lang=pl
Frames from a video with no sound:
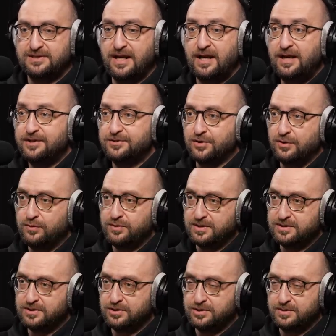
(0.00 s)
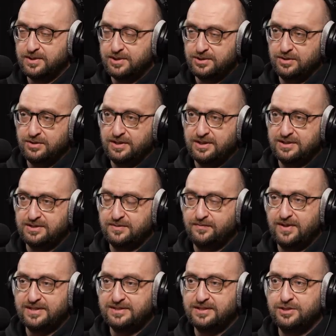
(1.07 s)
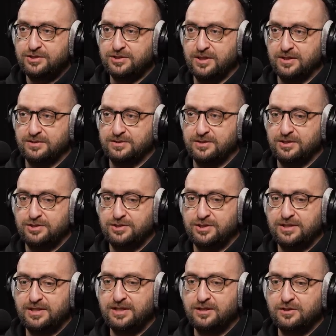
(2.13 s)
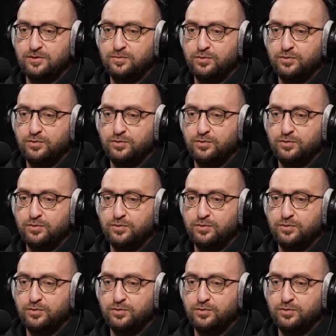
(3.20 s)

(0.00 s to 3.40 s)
zaletą jest to, że właśnie ona jest plastyczna, to znaczy, że dana